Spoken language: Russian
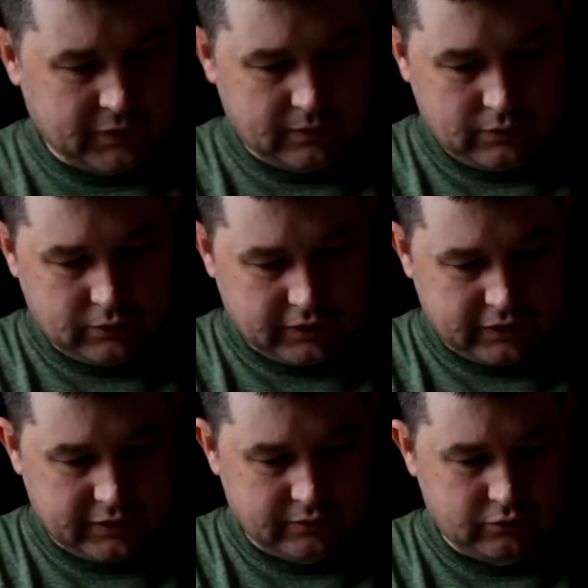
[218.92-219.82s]
ну и так
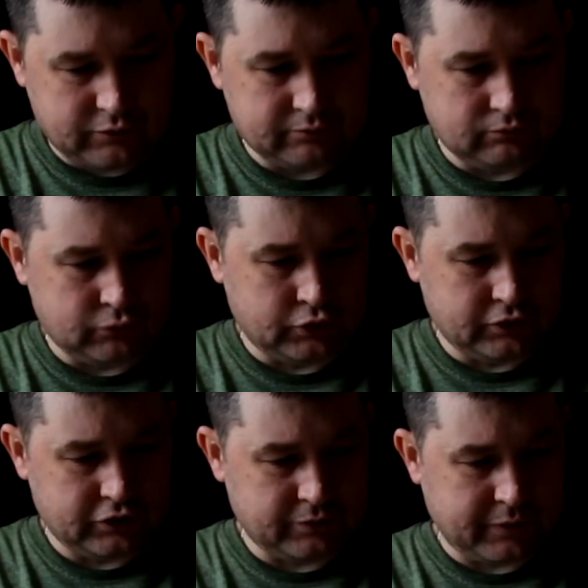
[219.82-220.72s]
далее. В общем,
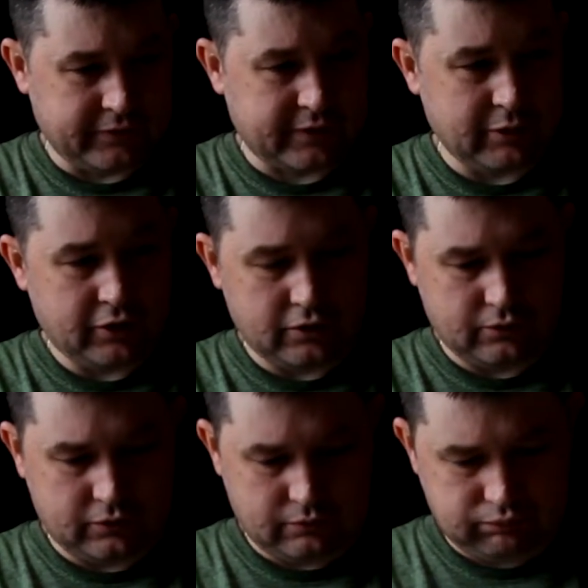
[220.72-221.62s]
бутылочки по оформлению,
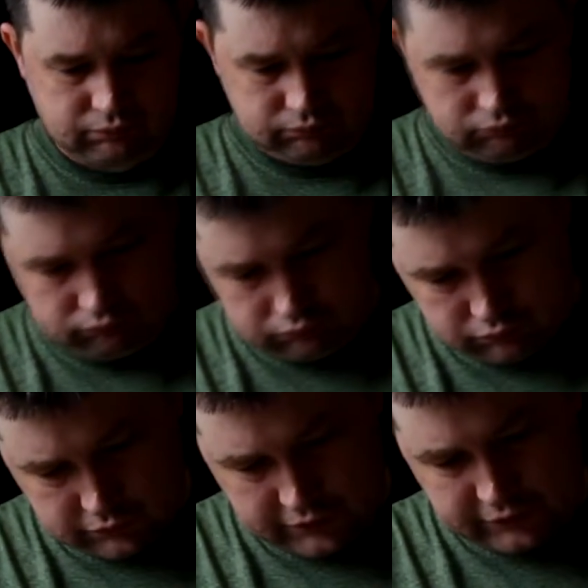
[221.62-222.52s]
вот
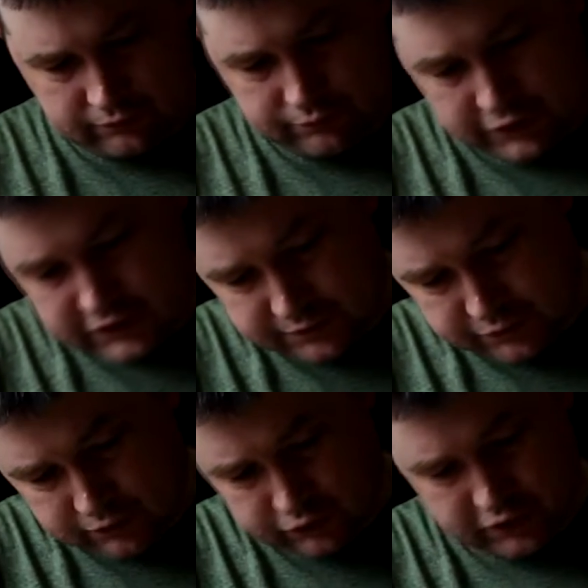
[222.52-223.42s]
это, в
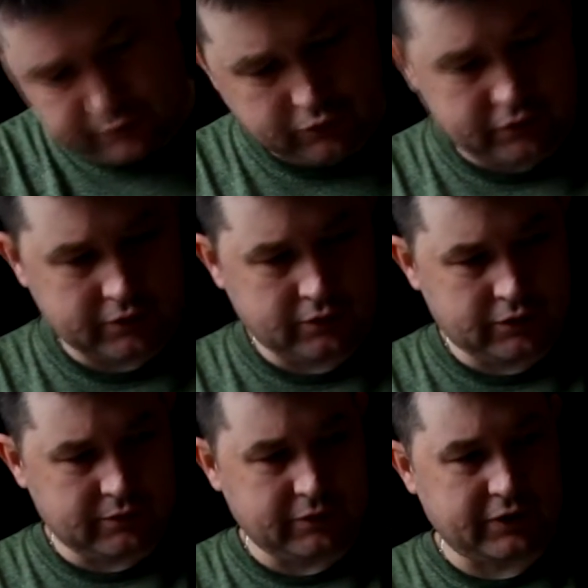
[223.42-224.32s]
принципе, тоже неплохо, но
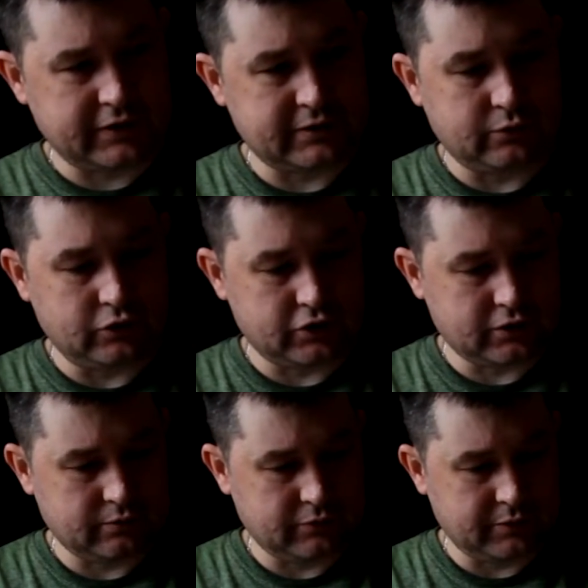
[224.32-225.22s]
это мне нравится больше.
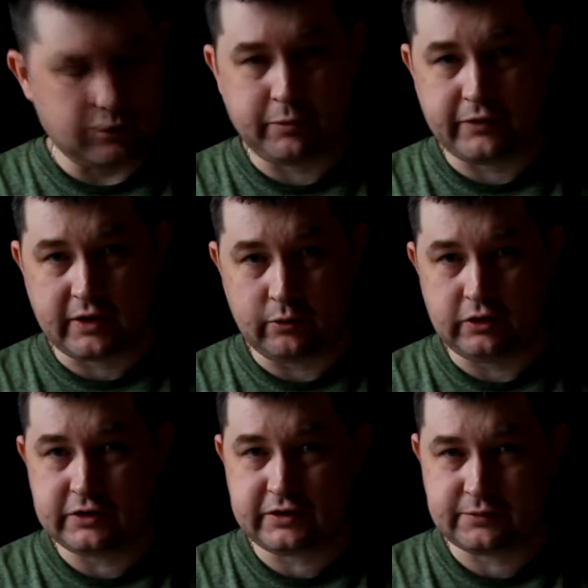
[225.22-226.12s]
Именно по оформлению.
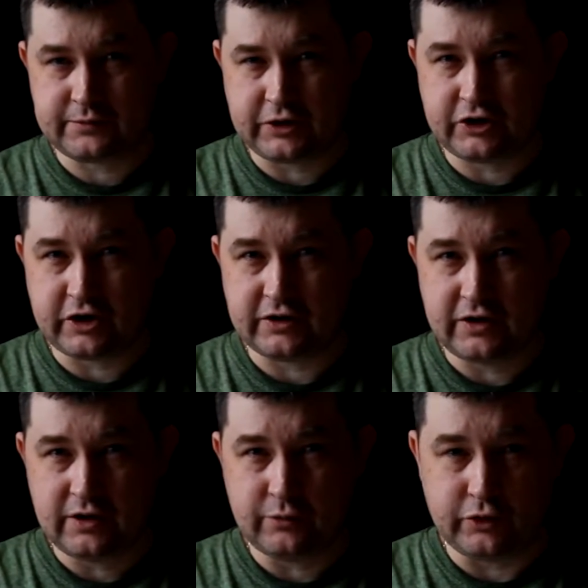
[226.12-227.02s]
Если встречать
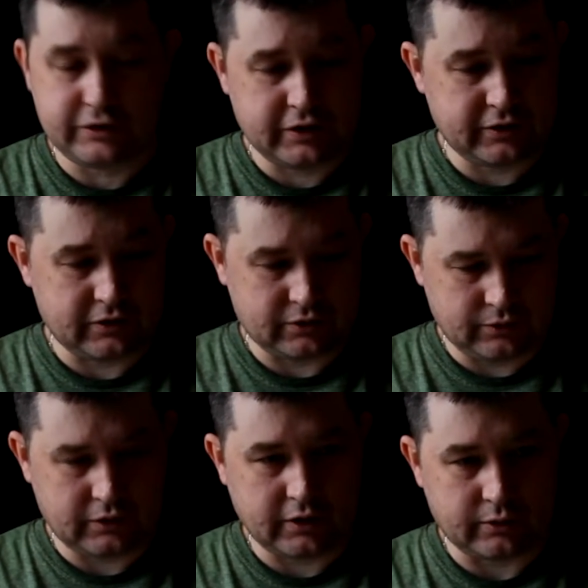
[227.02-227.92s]
по этикетке, то
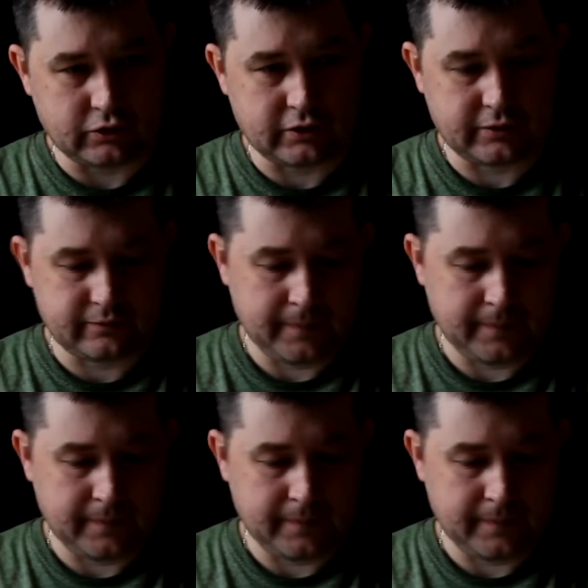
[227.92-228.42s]
это хорошее.